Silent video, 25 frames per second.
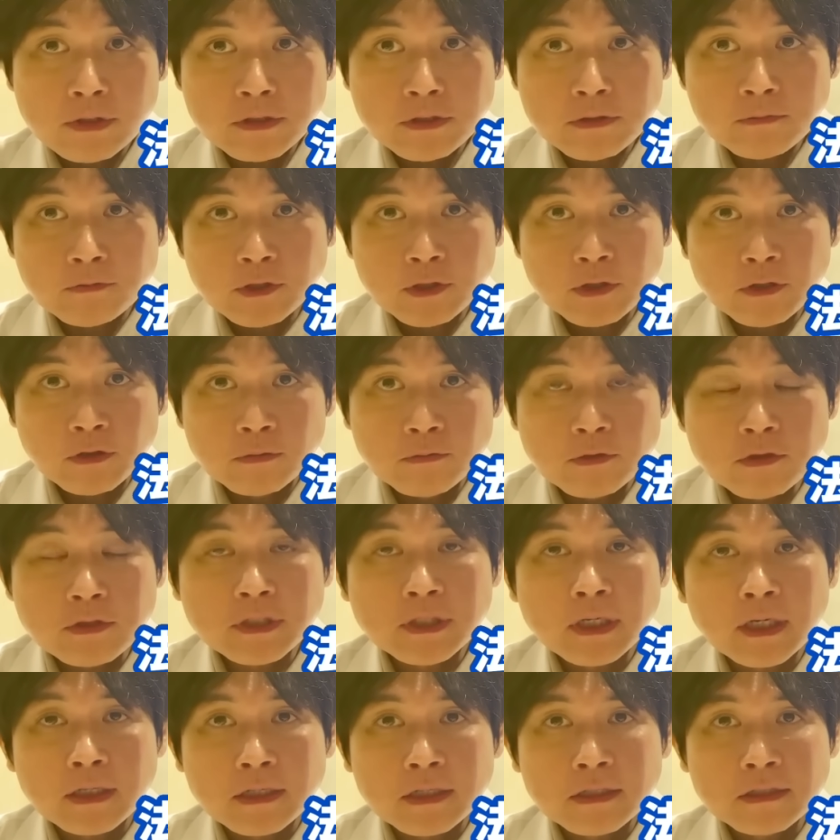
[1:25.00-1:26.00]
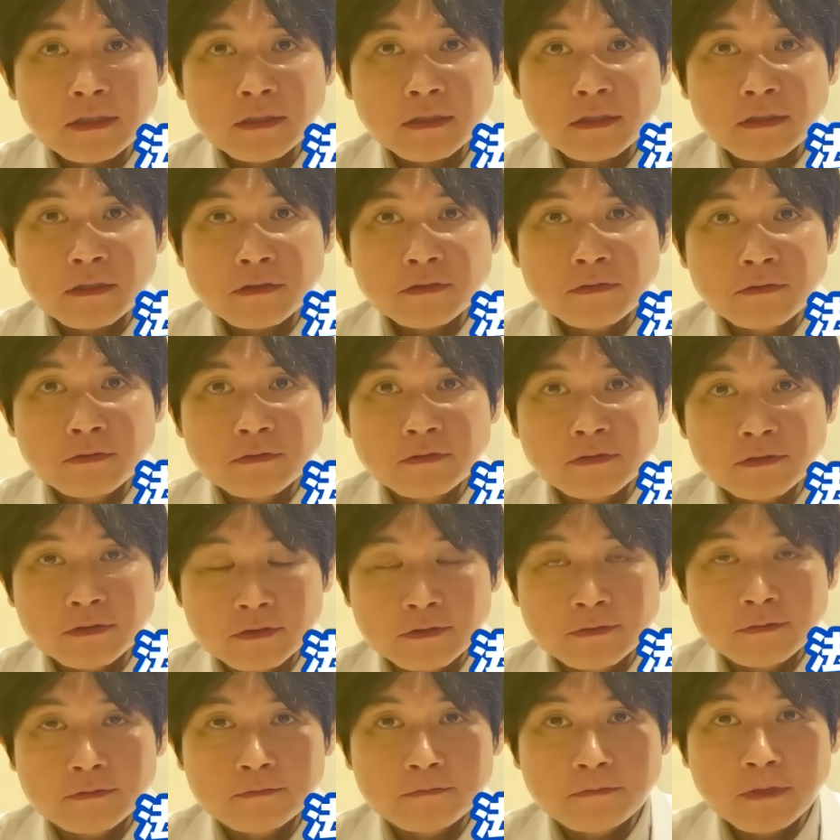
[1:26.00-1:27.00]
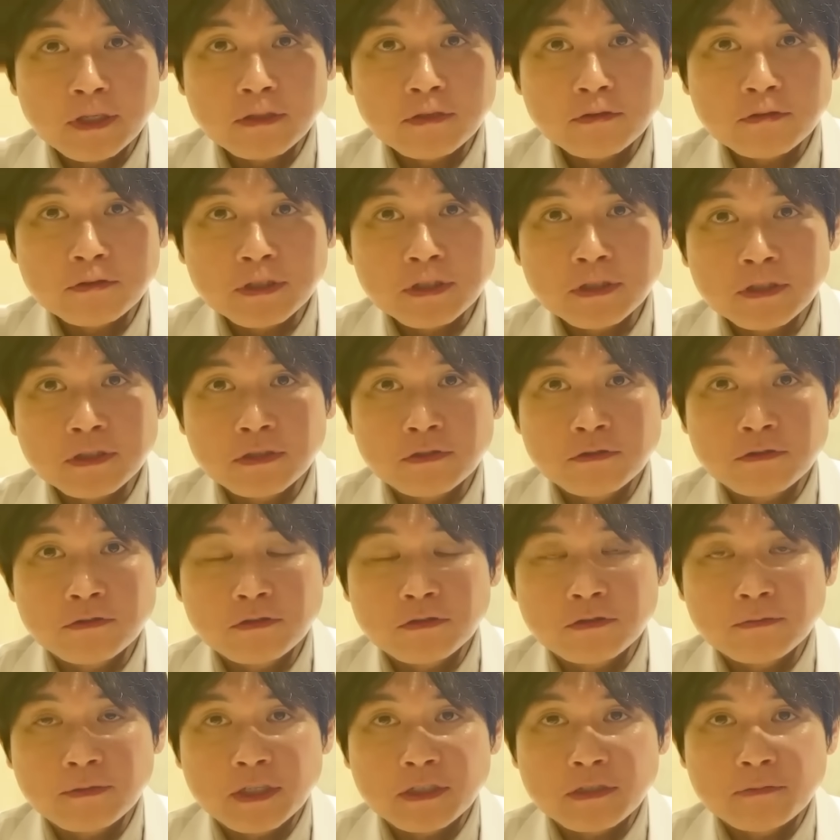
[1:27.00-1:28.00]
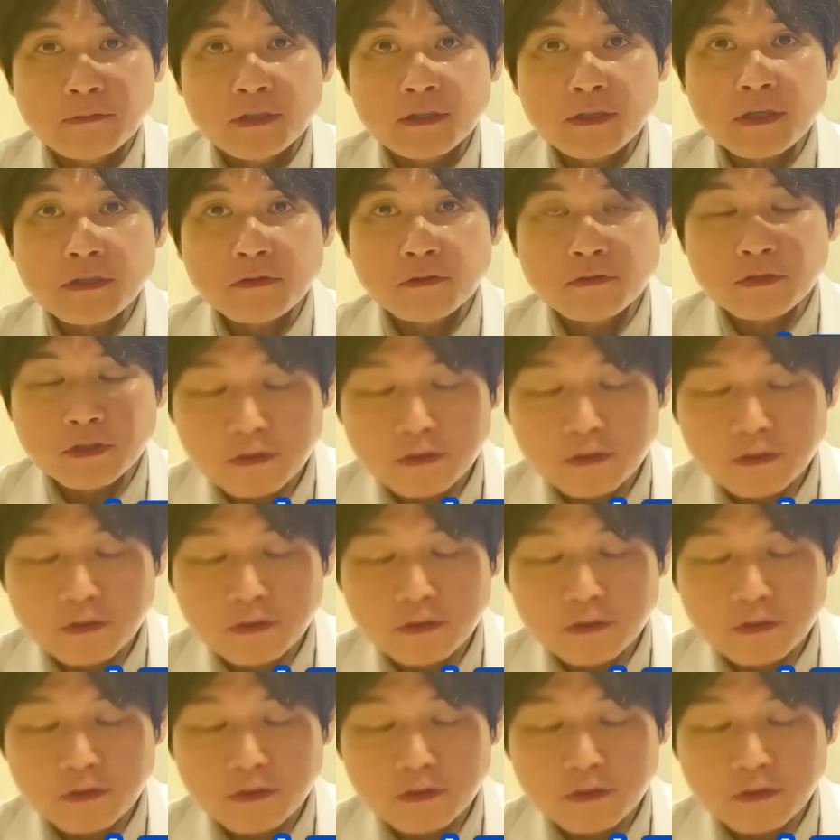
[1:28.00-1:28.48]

律も医療も知らないだけで損をする弁護士 YouTuber 石丸です。本